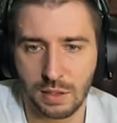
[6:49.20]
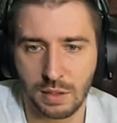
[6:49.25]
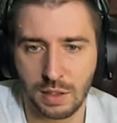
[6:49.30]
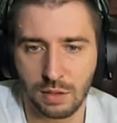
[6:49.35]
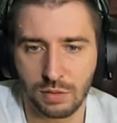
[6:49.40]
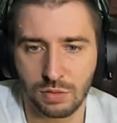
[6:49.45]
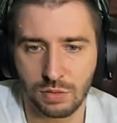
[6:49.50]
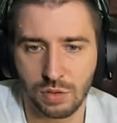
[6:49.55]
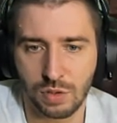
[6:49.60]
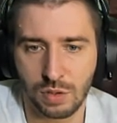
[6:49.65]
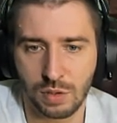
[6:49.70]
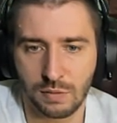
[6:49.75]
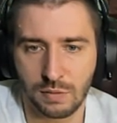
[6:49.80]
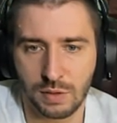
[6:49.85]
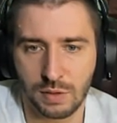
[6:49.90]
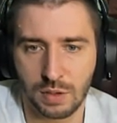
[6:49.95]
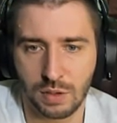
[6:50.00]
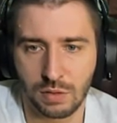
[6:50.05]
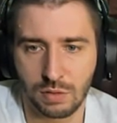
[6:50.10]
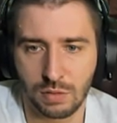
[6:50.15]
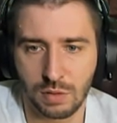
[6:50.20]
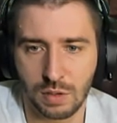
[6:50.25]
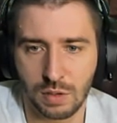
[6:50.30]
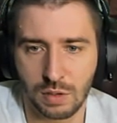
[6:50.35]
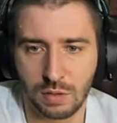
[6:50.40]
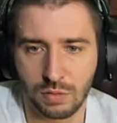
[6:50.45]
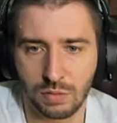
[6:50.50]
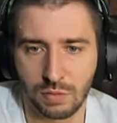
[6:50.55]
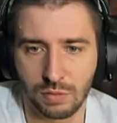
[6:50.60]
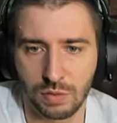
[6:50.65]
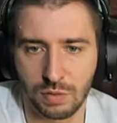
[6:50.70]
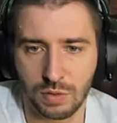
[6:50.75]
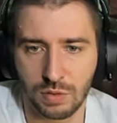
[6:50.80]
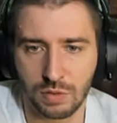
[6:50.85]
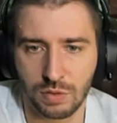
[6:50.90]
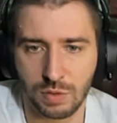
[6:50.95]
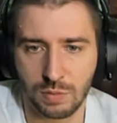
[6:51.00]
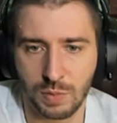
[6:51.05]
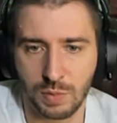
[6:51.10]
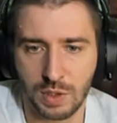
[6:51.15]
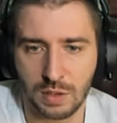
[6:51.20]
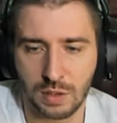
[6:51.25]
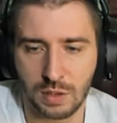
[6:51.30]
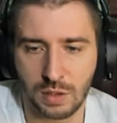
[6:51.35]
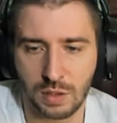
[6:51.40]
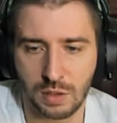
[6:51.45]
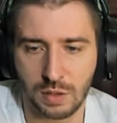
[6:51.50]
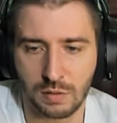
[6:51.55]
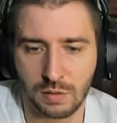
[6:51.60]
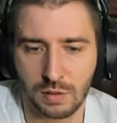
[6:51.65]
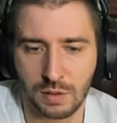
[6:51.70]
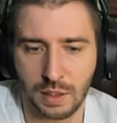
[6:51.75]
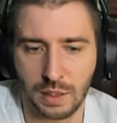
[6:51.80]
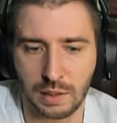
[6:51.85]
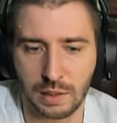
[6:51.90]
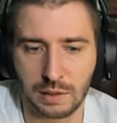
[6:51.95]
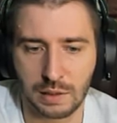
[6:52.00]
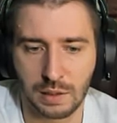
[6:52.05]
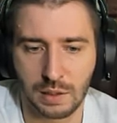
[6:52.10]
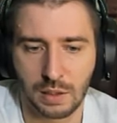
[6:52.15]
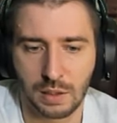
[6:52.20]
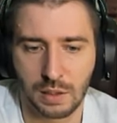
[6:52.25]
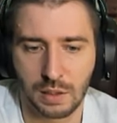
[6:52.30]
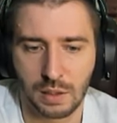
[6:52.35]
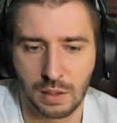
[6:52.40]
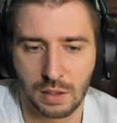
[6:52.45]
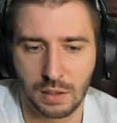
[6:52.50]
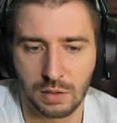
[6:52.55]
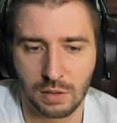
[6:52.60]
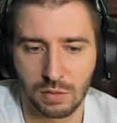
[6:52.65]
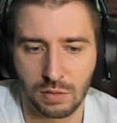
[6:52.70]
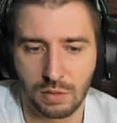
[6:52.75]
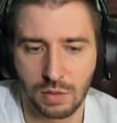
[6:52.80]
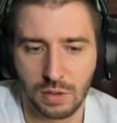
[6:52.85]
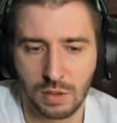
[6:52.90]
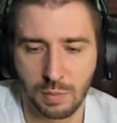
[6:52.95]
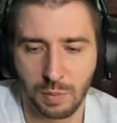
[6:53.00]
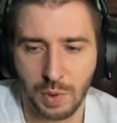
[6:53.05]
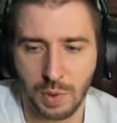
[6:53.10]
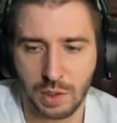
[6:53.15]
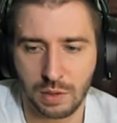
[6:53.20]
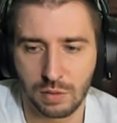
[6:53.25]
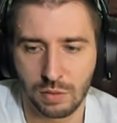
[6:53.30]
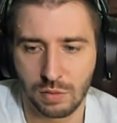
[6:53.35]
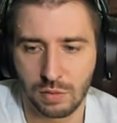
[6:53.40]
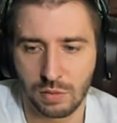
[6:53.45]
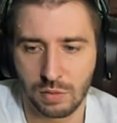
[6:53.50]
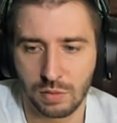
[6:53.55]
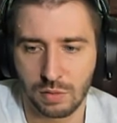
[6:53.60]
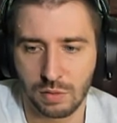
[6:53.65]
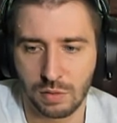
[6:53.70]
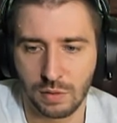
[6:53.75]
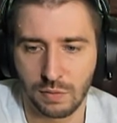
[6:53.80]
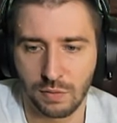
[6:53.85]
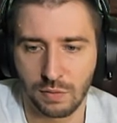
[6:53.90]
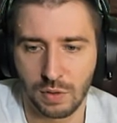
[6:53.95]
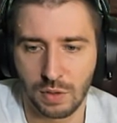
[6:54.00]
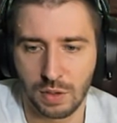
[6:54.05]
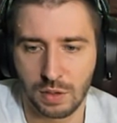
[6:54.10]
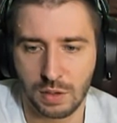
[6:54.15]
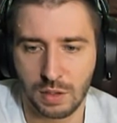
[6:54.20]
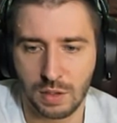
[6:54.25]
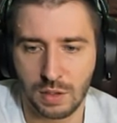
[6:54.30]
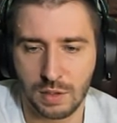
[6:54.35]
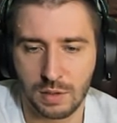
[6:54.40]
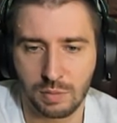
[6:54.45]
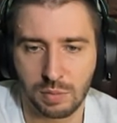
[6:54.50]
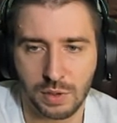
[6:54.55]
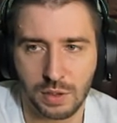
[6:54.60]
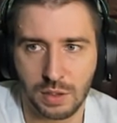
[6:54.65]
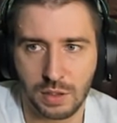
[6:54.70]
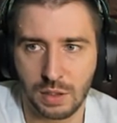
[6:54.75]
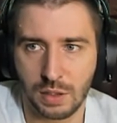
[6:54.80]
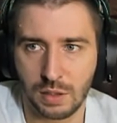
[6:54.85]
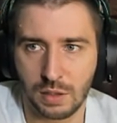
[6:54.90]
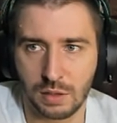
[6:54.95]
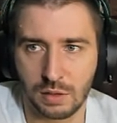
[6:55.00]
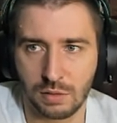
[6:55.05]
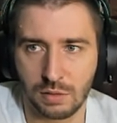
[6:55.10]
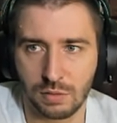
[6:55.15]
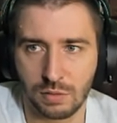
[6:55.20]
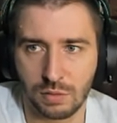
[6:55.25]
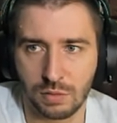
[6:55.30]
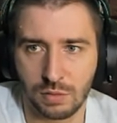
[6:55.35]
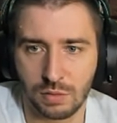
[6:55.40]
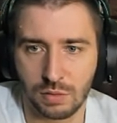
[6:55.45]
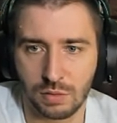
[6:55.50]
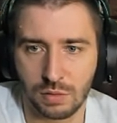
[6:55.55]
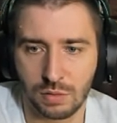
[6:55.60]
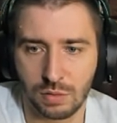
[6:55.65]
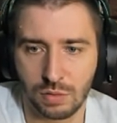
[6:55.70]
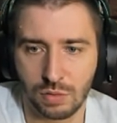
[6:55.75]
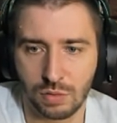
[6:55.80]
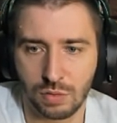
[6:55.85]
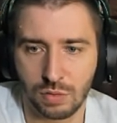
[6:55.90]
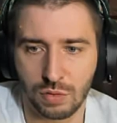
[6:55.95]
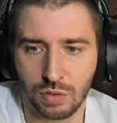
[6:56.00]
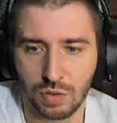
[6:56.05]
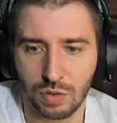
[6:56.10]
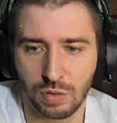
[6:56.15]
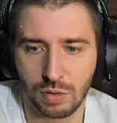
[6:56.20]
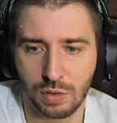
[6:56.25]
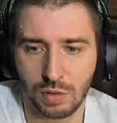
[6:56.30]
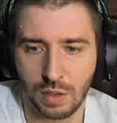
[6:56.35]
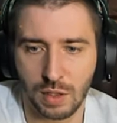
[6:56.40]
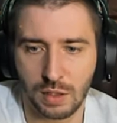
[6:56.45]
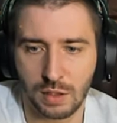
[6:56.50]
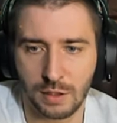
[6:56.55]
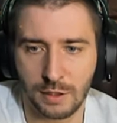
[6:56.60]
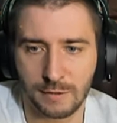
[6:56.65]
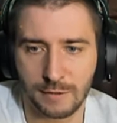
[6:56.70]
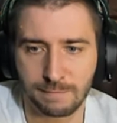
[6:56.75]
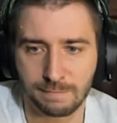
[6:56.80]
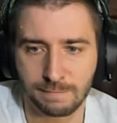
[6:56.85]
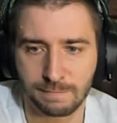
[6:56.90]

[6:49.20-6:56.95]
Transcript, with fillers: так учитывать героя, у нас уже места не хватает. Герои нам падают довольно-таки неплохие, но то, что надо...